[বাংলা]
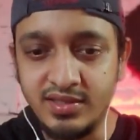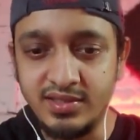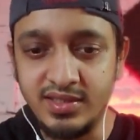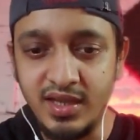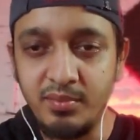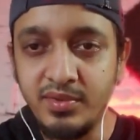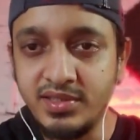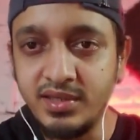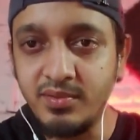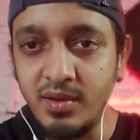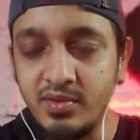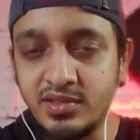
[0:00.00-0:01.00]
যে আমি যে
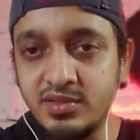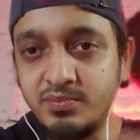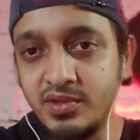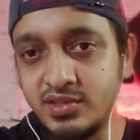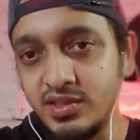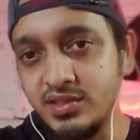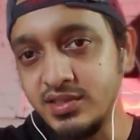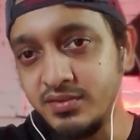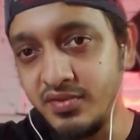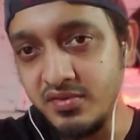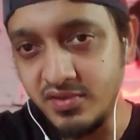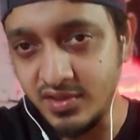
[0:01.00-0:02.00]
আমার যে পার্সোনাল যে
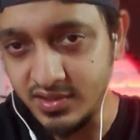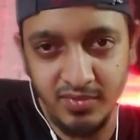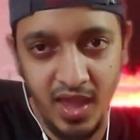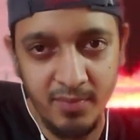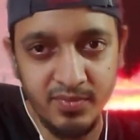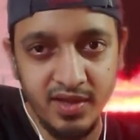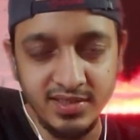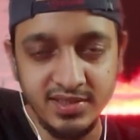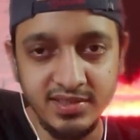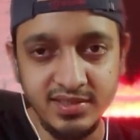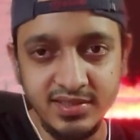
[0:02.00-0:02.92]
ফেভারিট অ্যাপটা আছে